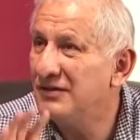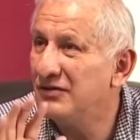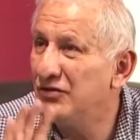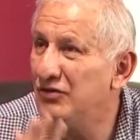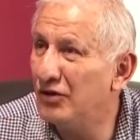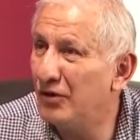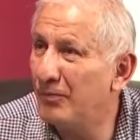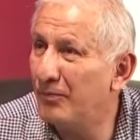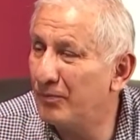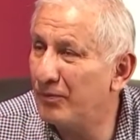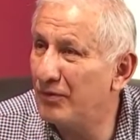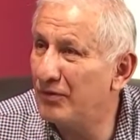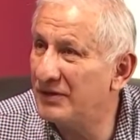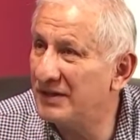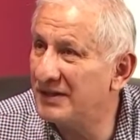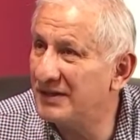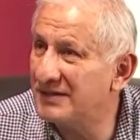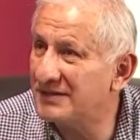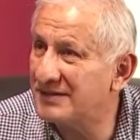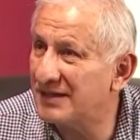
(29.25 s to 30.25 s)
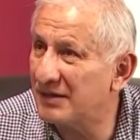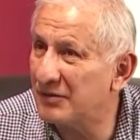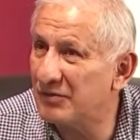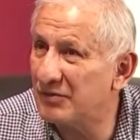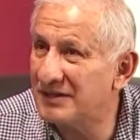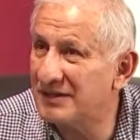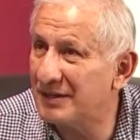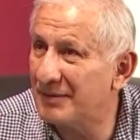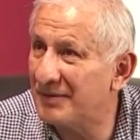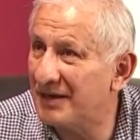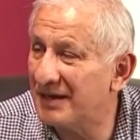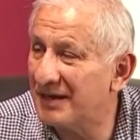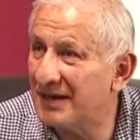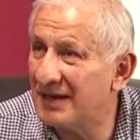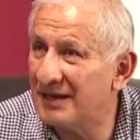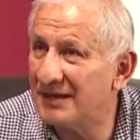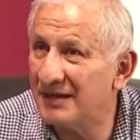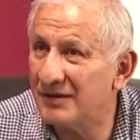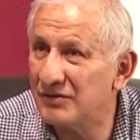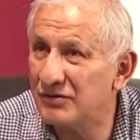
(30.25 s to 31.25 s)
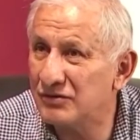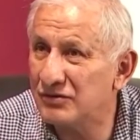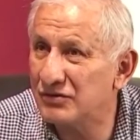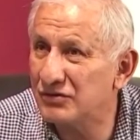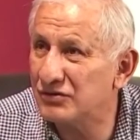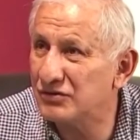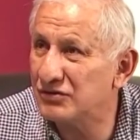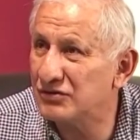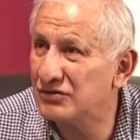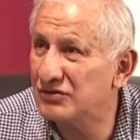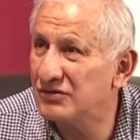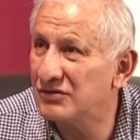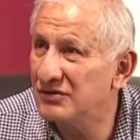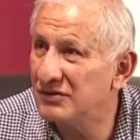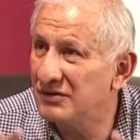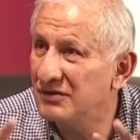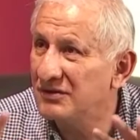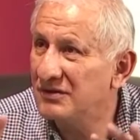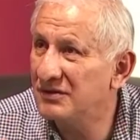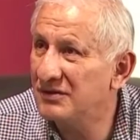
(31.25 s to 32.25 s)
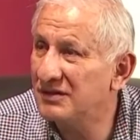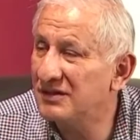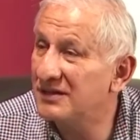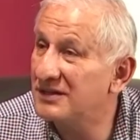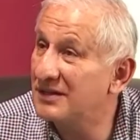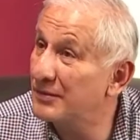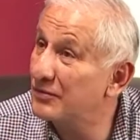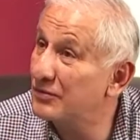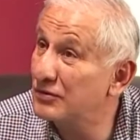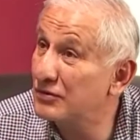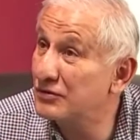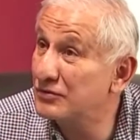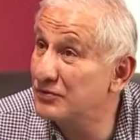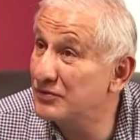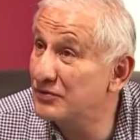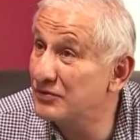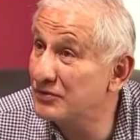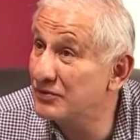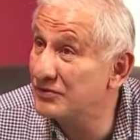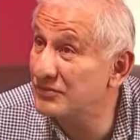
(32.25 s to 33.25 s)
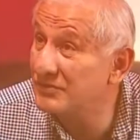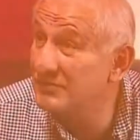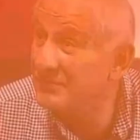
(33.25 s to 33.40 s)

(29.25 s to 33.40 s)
no ponen esa cuenta bancaria, nosotros quitamos los puntos.